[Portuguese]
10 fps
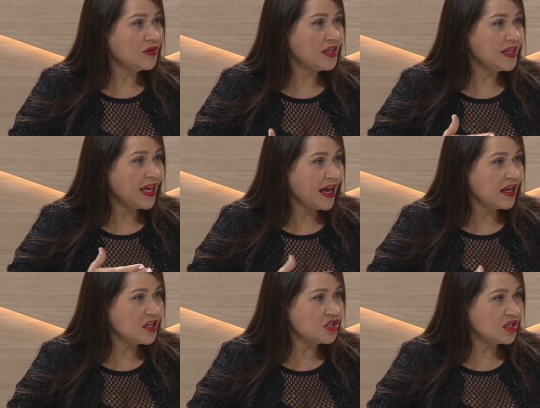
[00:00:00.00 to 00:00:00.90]
Olha o que é
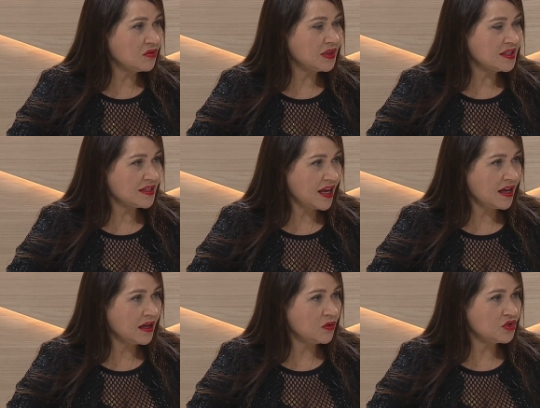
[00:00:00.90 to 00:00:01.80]
a região da
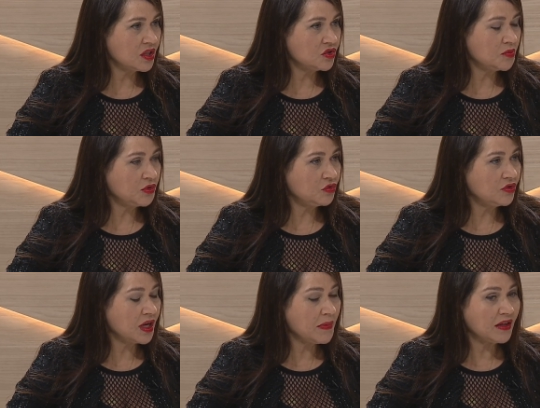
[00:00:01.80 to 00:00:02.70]
Serra Gaúcha, aqui,
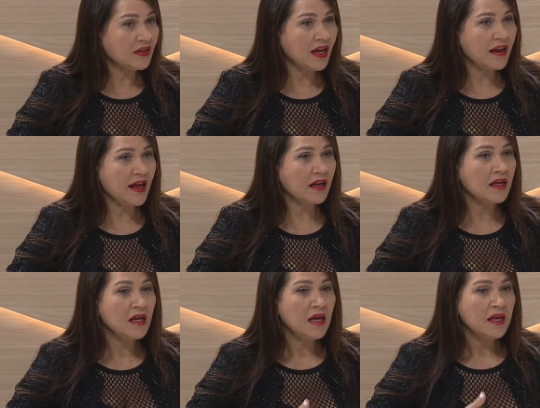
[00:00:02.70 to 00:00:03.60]
sobretudo Gramado e
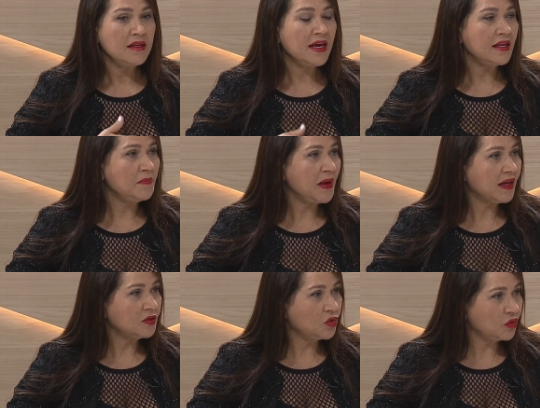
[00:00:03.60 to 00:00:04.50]
Canela, e ali
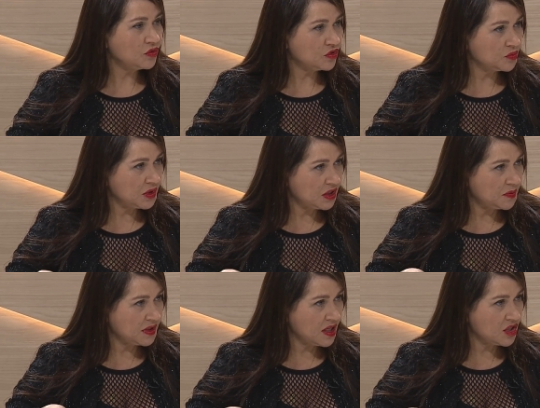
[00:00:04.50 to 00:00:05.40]
pega todos os
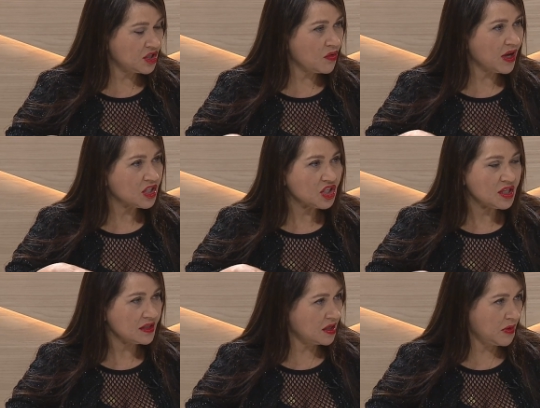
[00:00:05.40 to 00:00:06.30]
municípios da região,
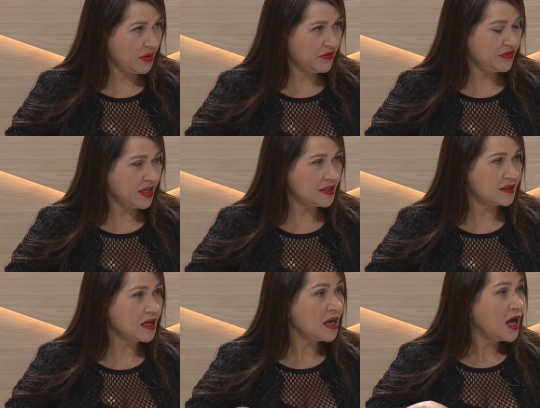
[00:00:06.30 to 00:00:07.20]
Caxias também é uma
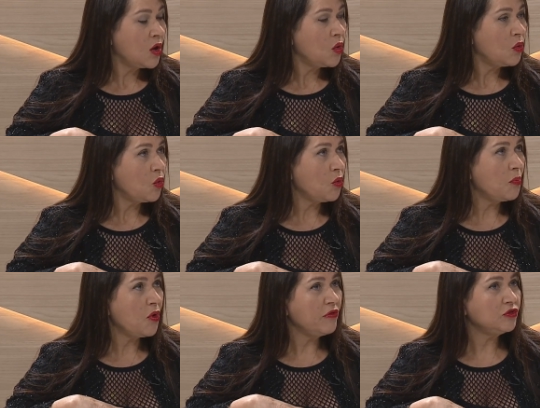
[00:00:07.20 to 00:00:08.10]
referência o
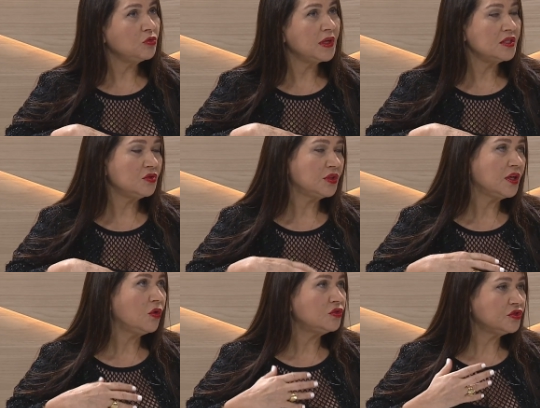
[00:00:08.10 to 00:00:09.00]
povo do Brasil,
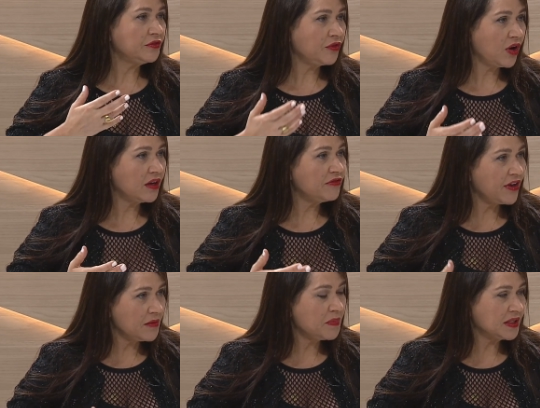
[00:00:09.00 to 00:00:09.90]
até outros de fora,
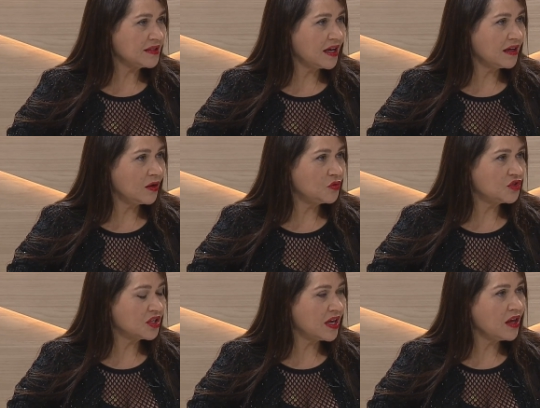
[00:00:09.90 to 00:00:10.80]
vem para a Serra
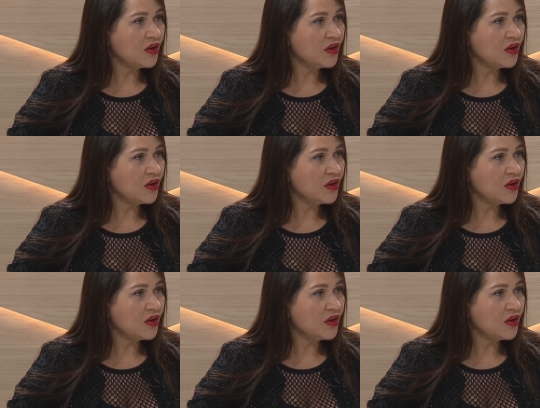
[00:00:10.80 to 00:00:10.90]
Gaúcha.